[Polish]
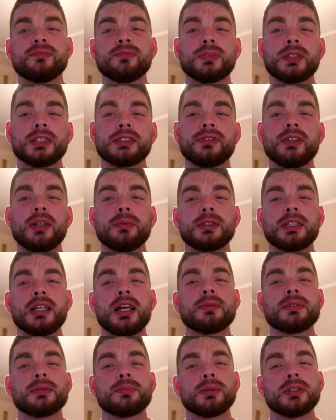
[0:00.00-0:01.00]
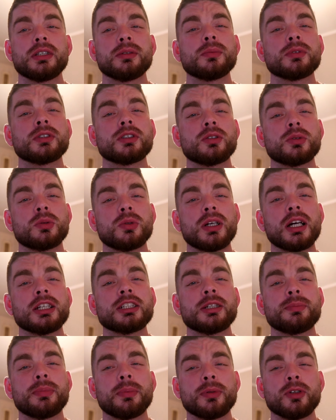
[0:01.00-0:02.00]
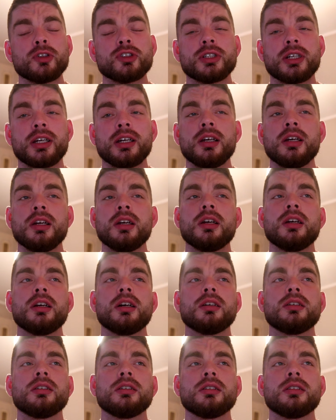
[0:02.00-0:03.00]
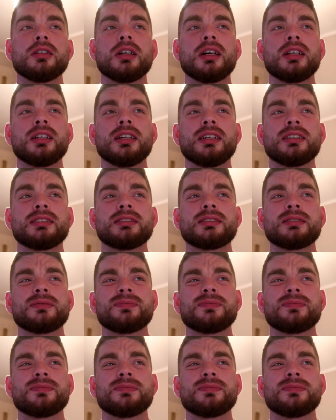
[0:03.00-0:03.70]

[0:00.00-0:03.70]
Przez chwilę myślałem, że pójdę może do kucharza i poproszę, e, ale